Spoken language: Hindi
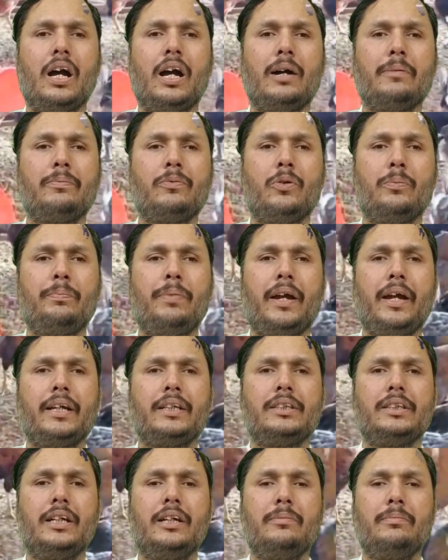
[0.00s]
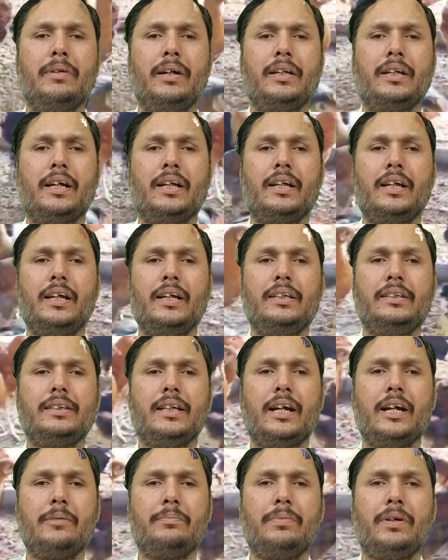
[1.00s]
आपको पैक शेड बनाना है
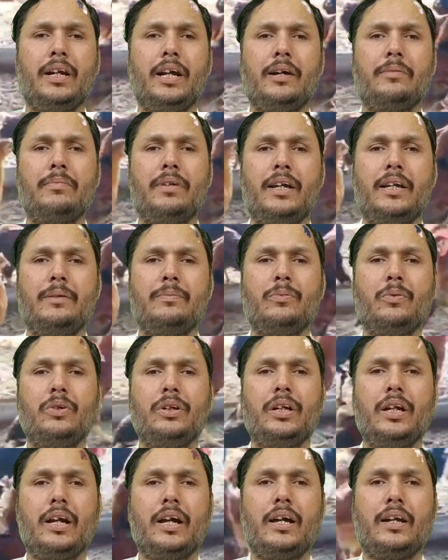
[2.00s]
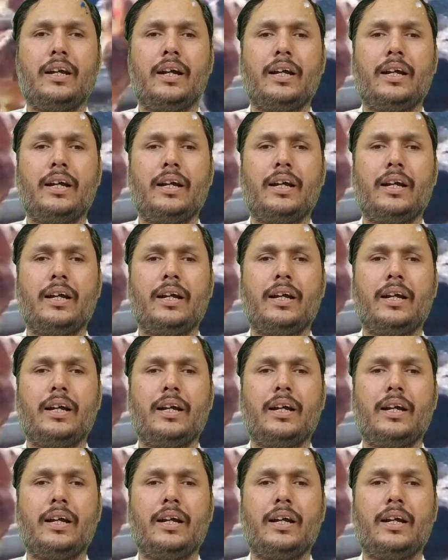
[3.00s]
जहाँ पर हमारी मुर्गियाँ